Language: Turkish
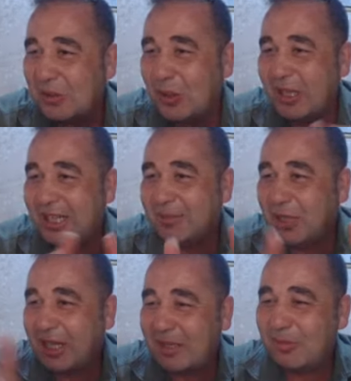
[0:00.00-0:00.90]
doları
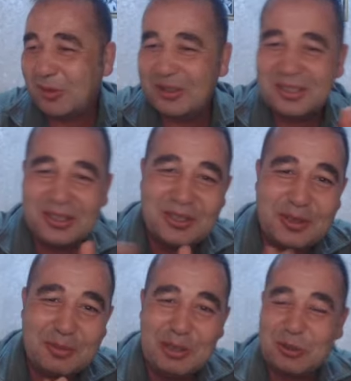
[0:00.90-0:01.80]
bırakıp
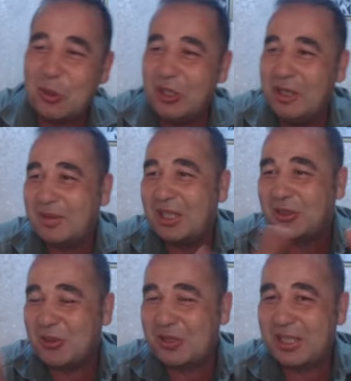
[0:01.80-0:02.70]
e, Bitcoin'e mi
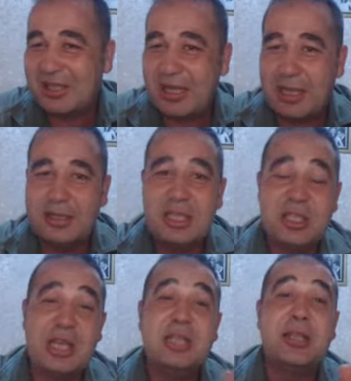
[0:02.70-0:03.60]
geçiyoruz desin yani.
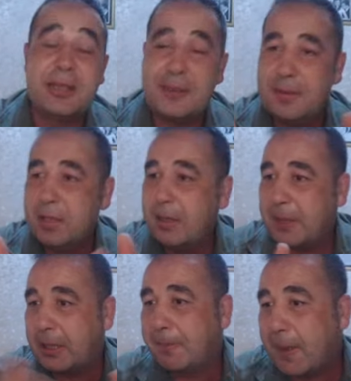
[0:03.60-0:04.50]
Diyeceğini dedi.
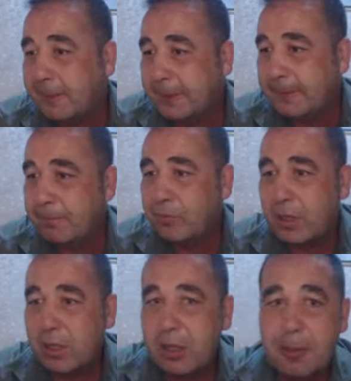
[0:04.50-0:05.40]
Peki Paul
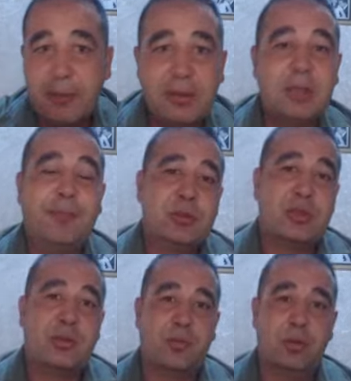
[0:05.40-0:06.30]
Paul da
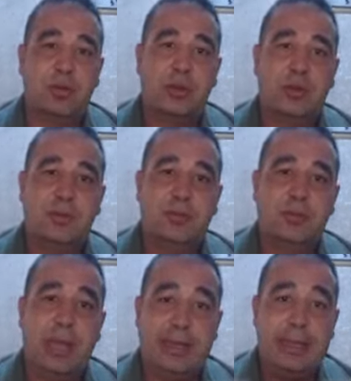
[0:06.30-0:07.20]
pozitif konuştu.
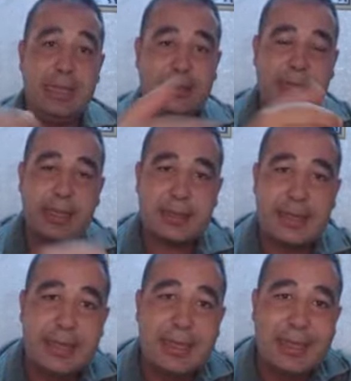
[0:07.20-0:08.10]
İlk kez
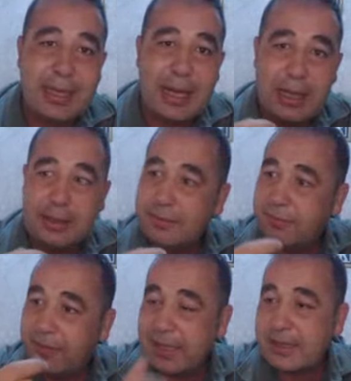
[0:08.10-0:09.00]

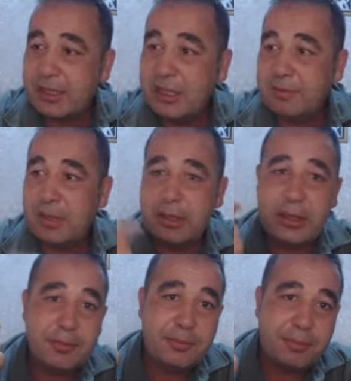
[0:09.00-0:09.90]
faiz indiriminden,
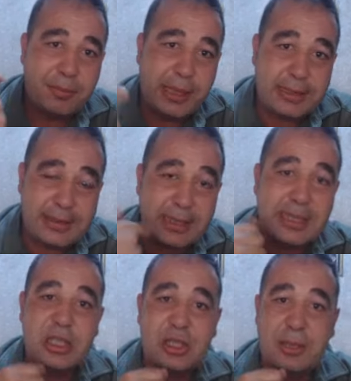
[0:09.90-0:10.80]
parasal
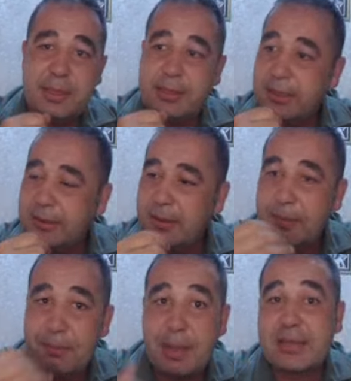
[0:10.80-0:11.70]
genişlemeden
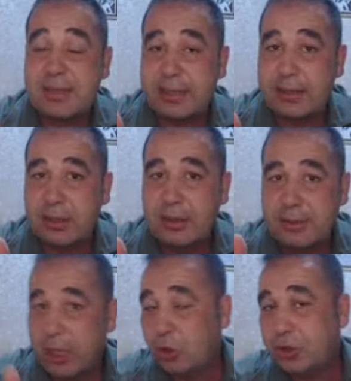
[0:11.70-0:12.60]
bahsetti.
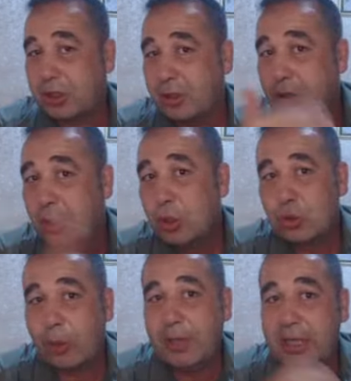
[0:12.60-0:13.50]
Daha önceki
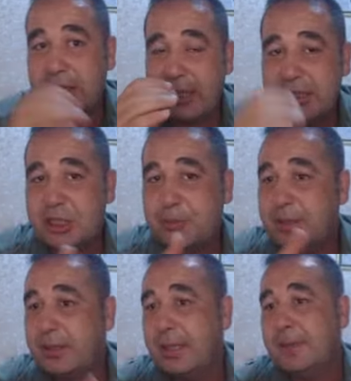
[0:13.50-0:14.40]
toplantıların
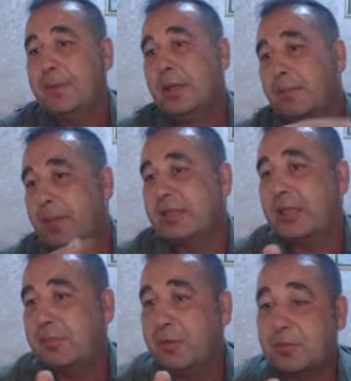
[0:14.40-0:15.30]
hiçbirinde
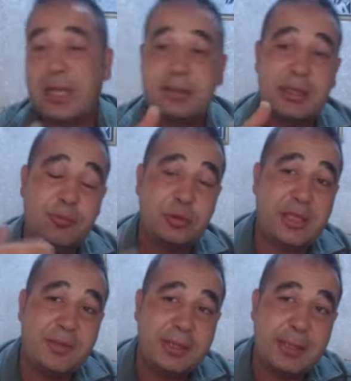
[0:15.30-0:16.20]
bahsetmemişti. Hatta bu
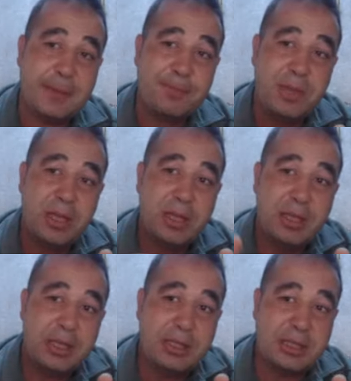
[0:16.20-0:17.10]
seviyede
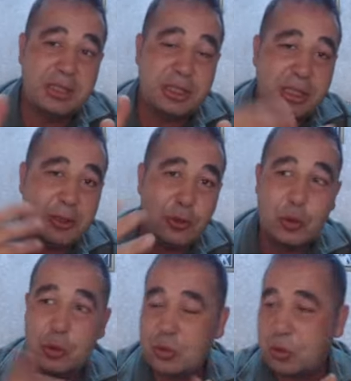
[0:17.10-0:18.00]
ikinci değil,
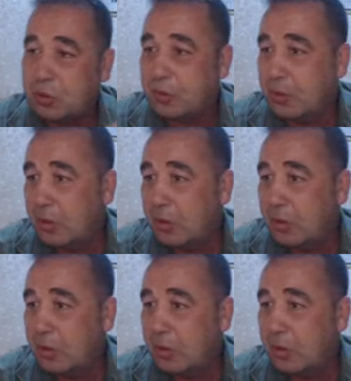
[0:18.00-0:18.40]
üçüncü